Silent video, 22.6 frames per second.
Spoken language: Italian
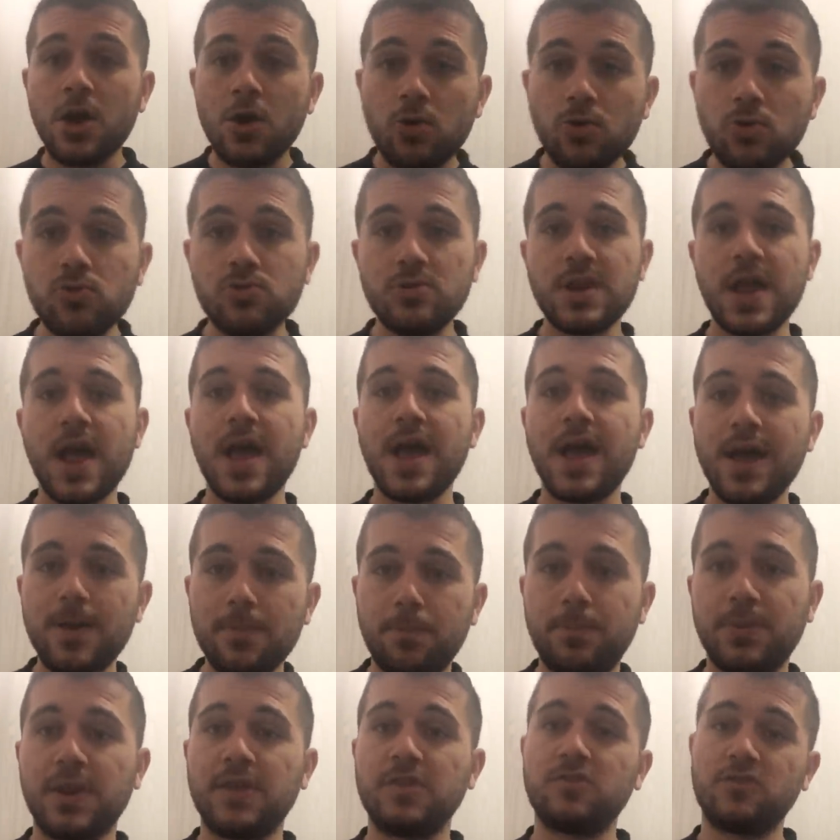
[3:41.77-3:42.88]
una
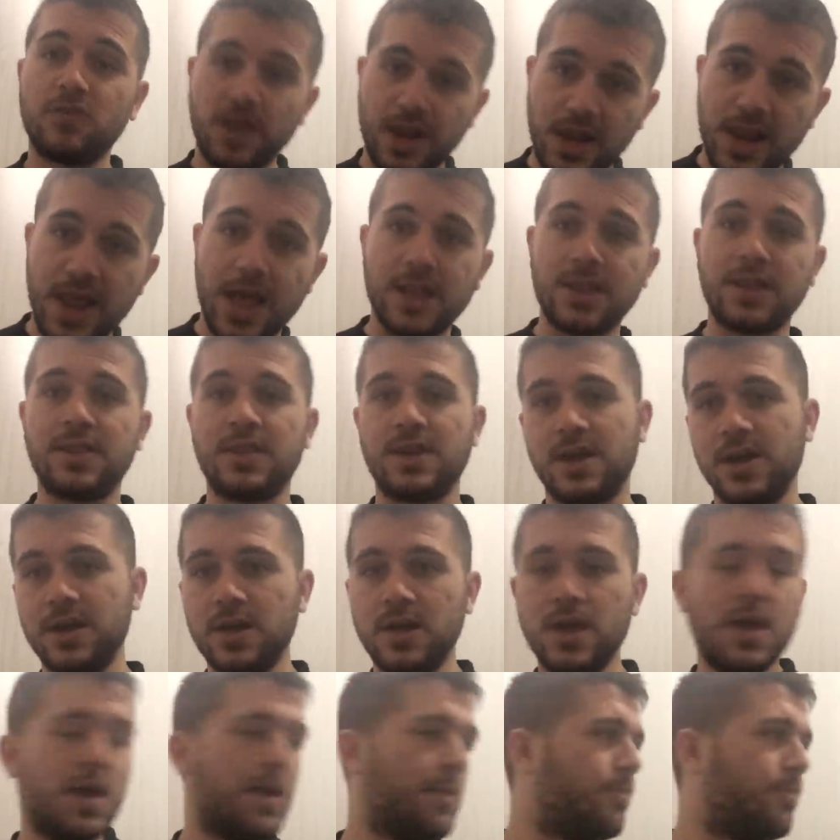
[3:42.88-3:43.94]
appresso all'altra.